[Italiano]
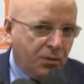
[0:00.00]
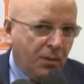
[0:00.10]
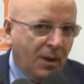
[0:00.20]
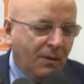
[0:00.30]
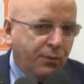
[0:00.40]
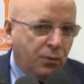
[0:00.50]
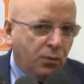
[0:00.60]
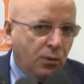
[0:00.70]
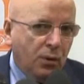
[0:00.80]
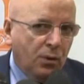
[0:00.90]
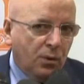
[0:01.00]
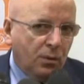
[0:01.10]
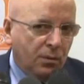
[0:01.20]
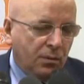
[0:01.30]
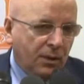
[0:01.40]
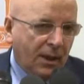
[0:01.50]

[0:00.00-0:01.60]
costruire il futuro